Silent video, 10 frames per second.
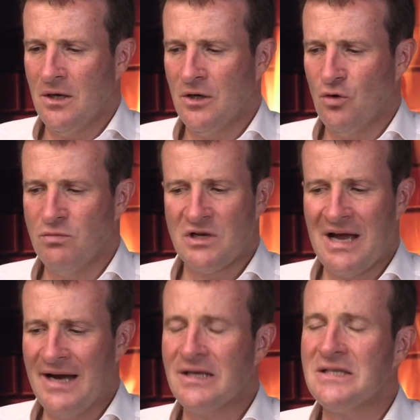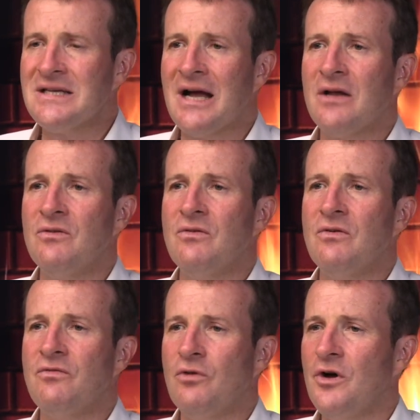äh, um kleinere Sachen
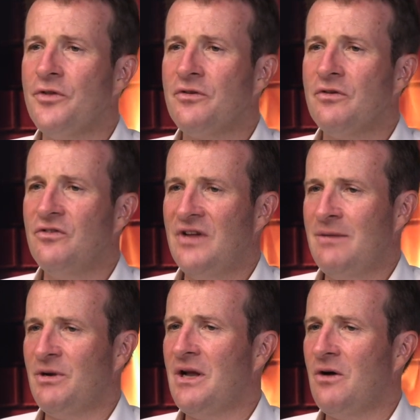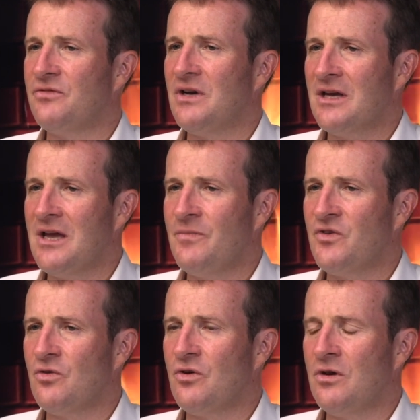vor Ort selber in Auftrag geben
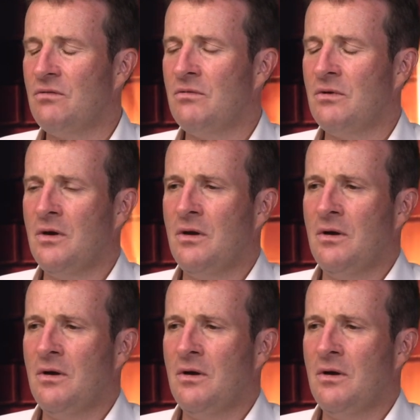zu können.